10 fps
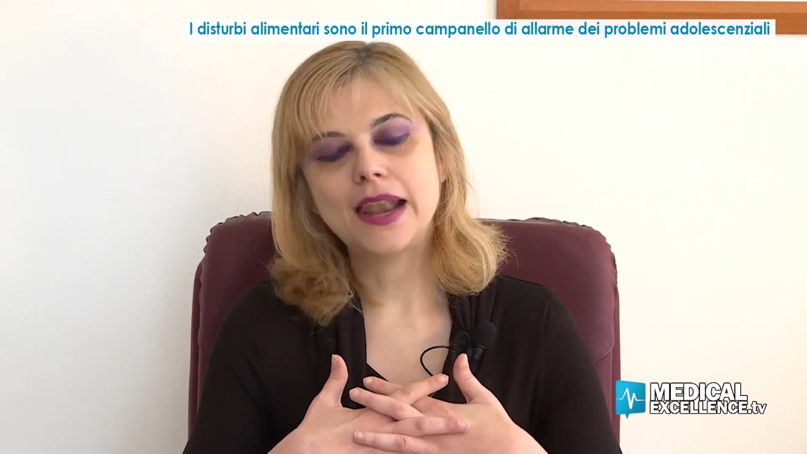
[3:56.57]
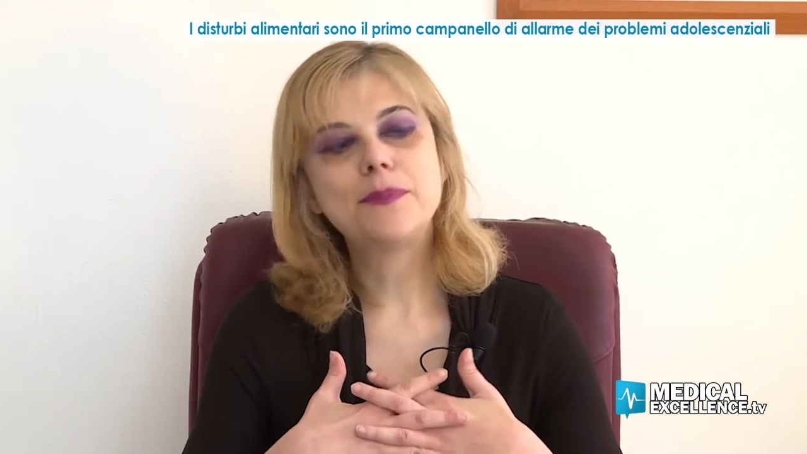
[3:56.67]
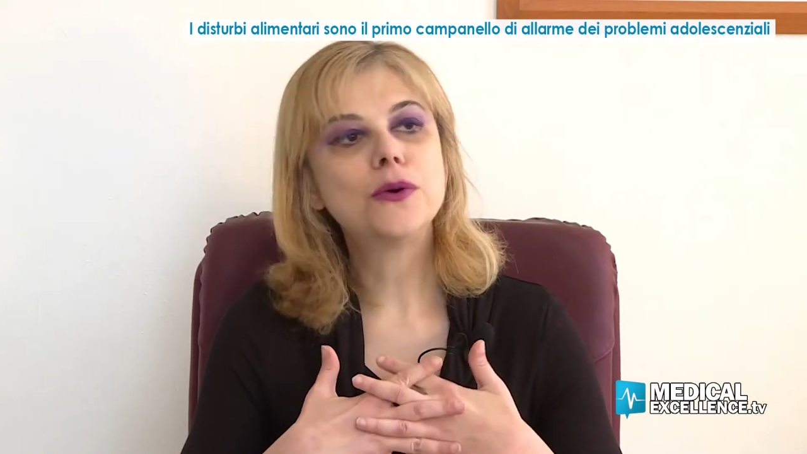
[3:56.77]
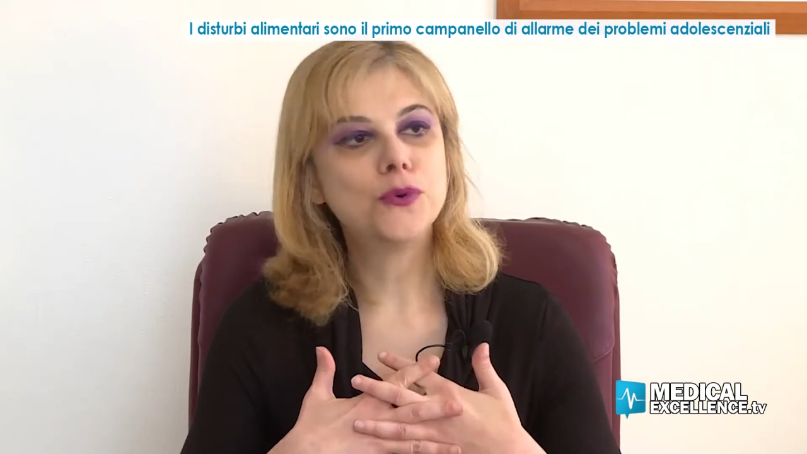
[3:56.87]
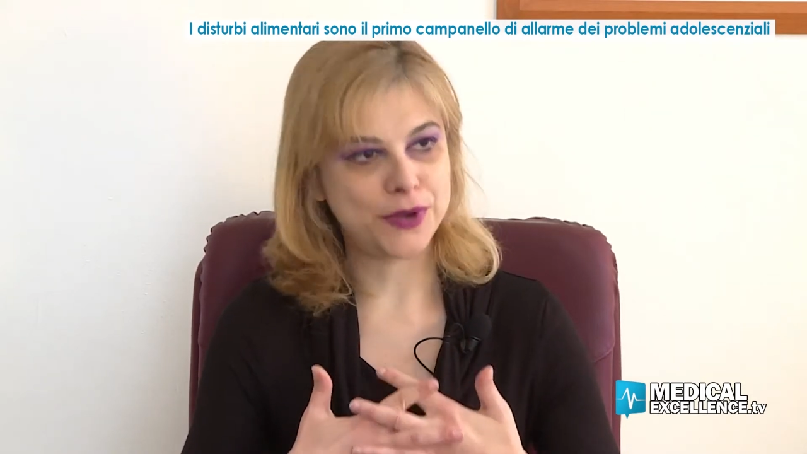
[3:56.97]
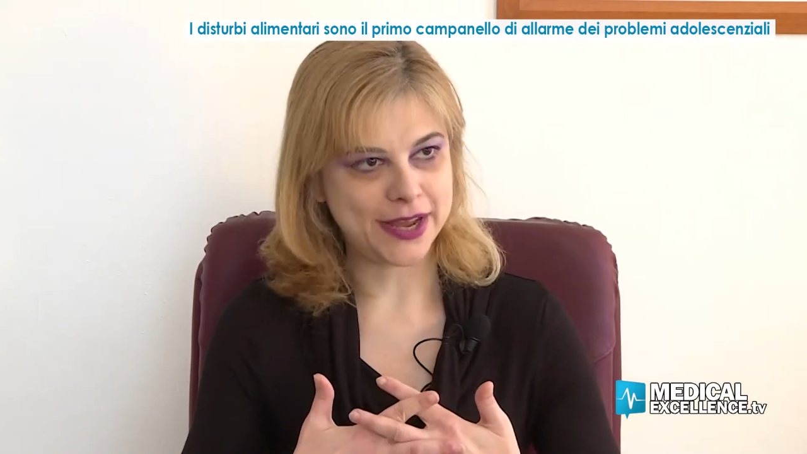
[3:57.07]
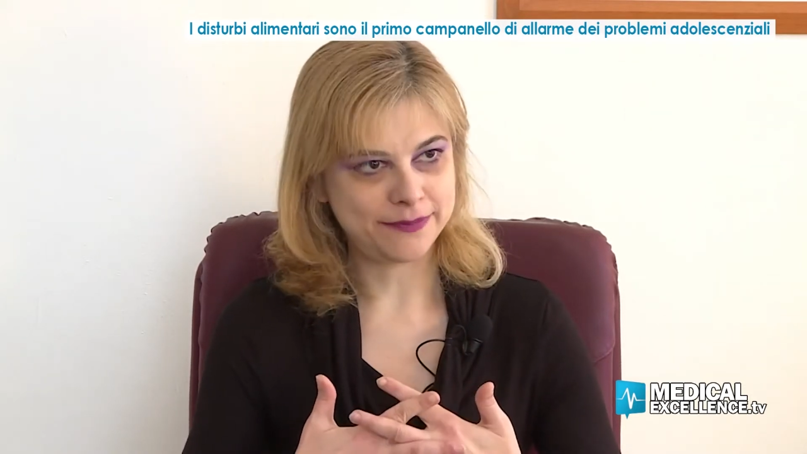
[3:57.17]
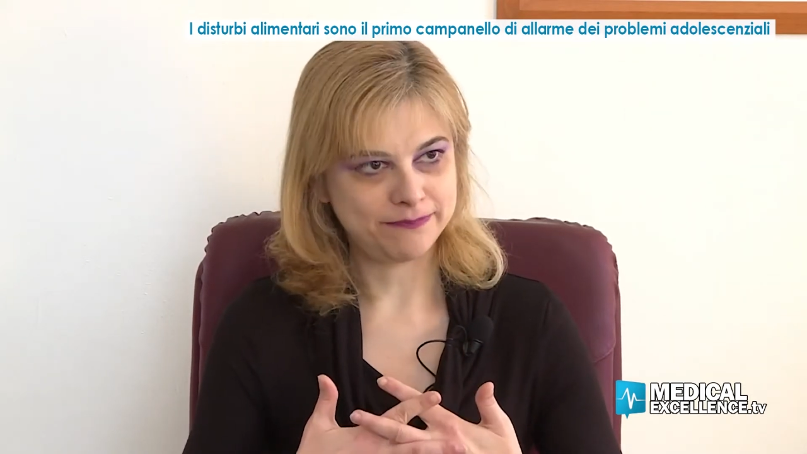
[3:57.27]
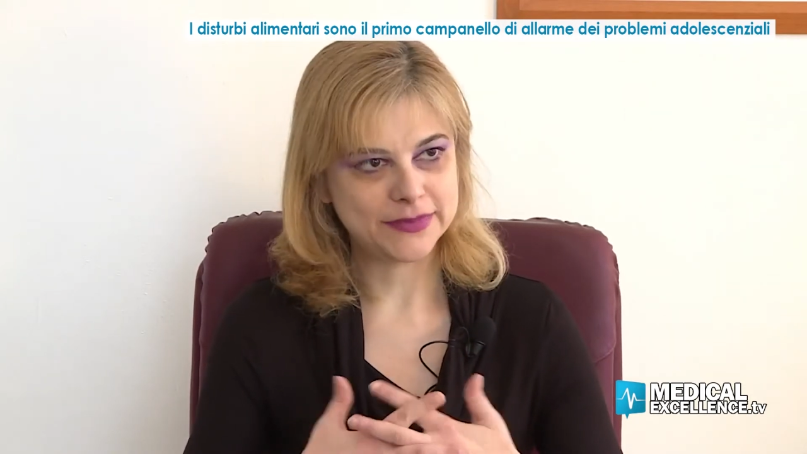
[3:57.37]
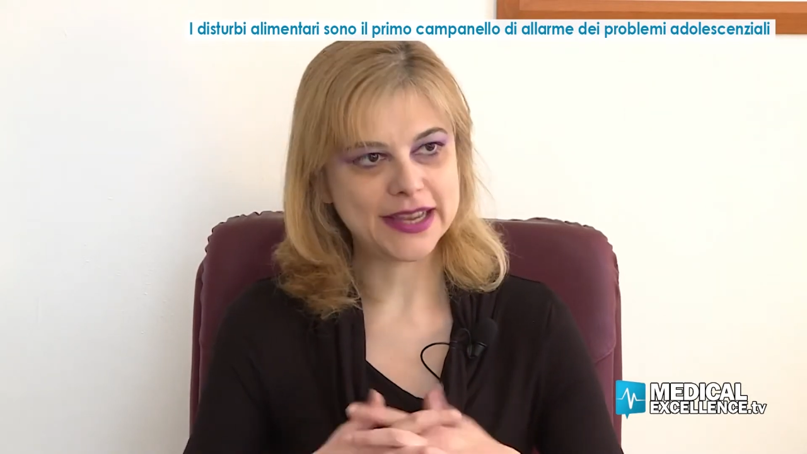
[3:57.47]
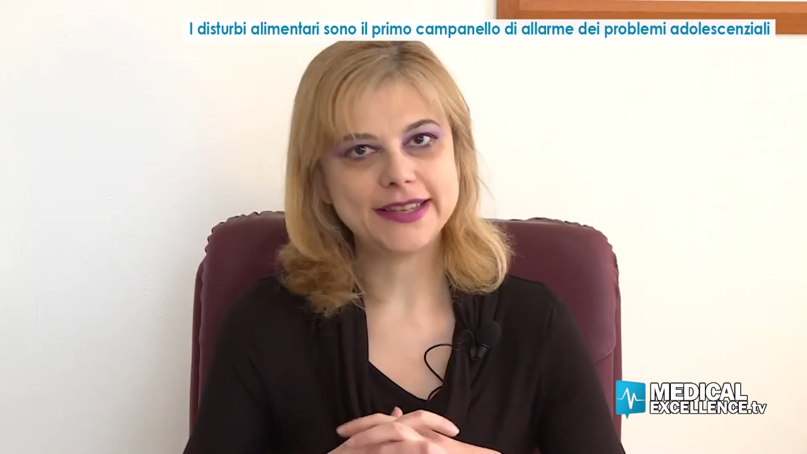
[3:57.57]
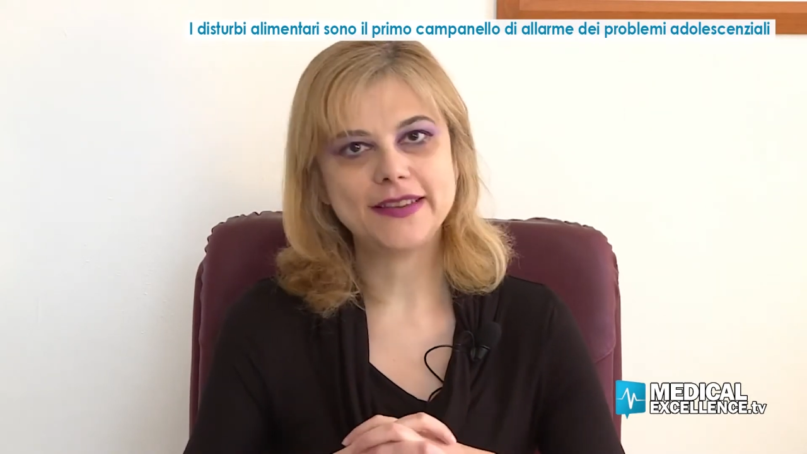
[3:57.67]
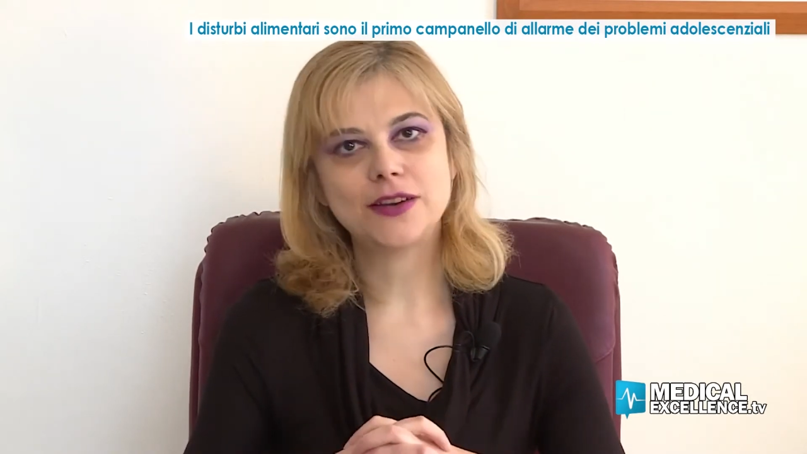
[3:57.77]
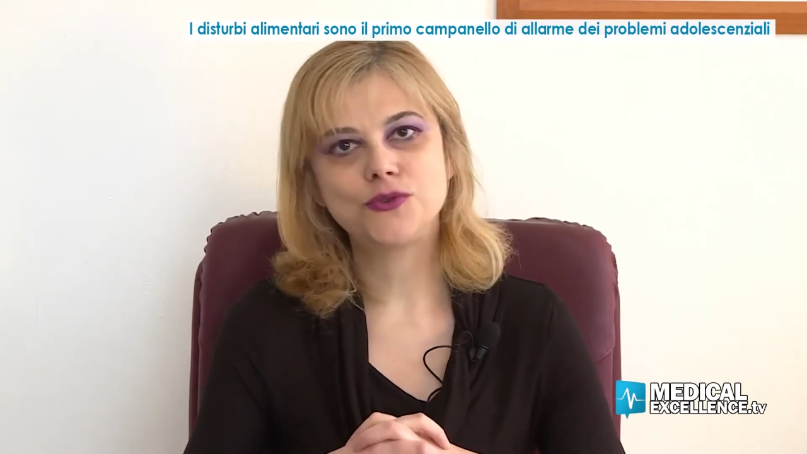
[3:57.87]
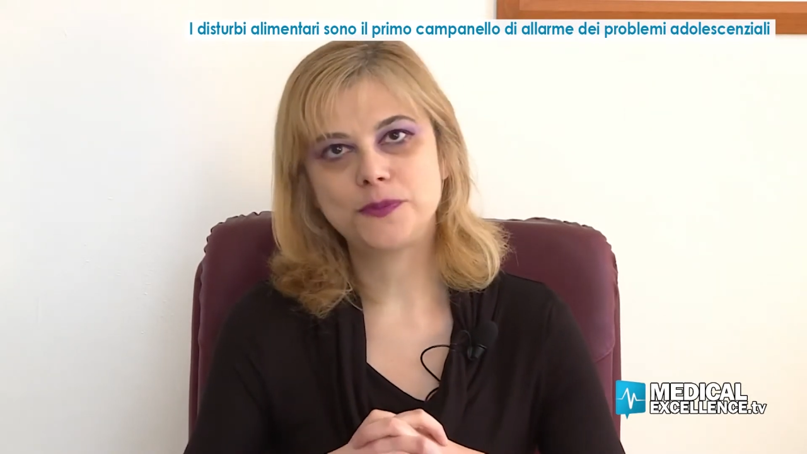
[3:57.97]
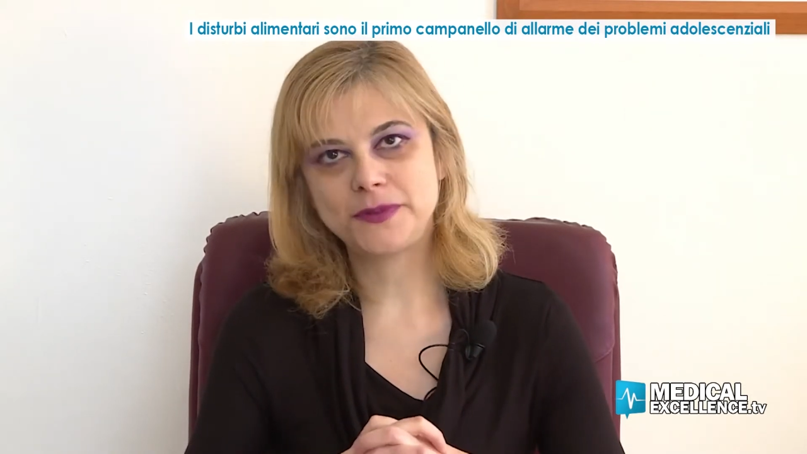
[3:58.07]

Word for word: la paura del disagio